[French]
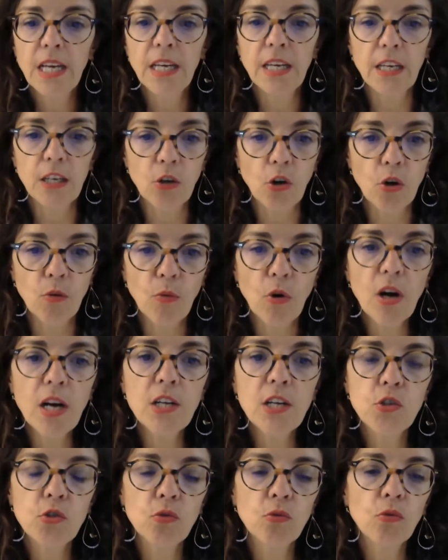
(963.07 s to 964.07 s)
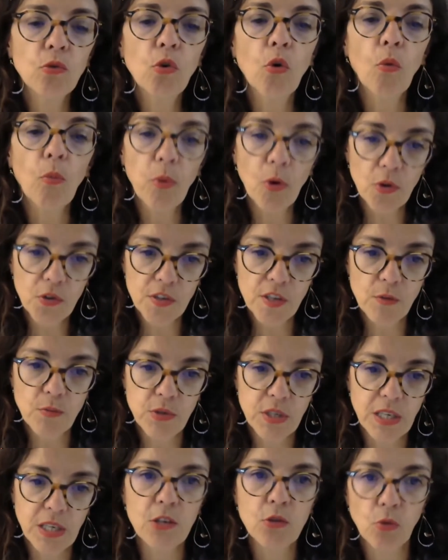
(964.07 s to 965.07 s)
et comment elles sont compensées,
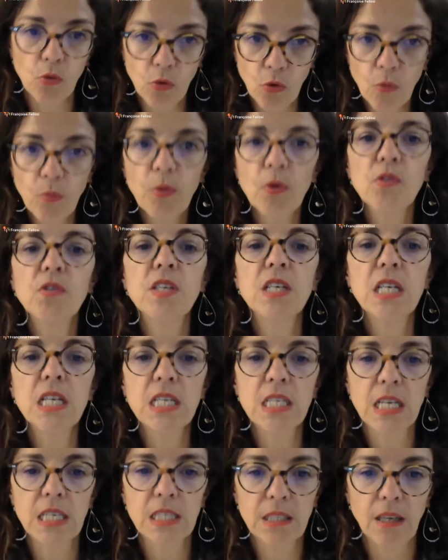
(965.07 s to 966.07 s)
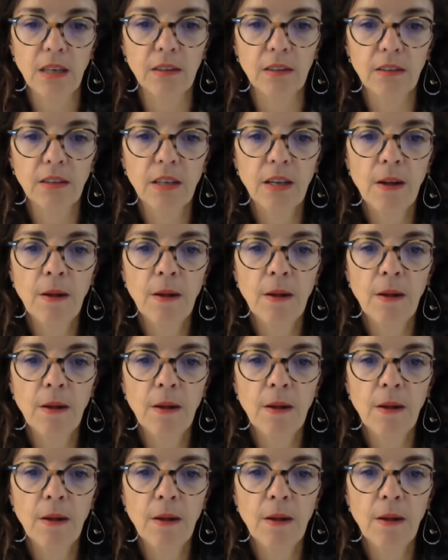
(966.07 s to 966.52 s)
puisqu'elles sont compensées les astreintes.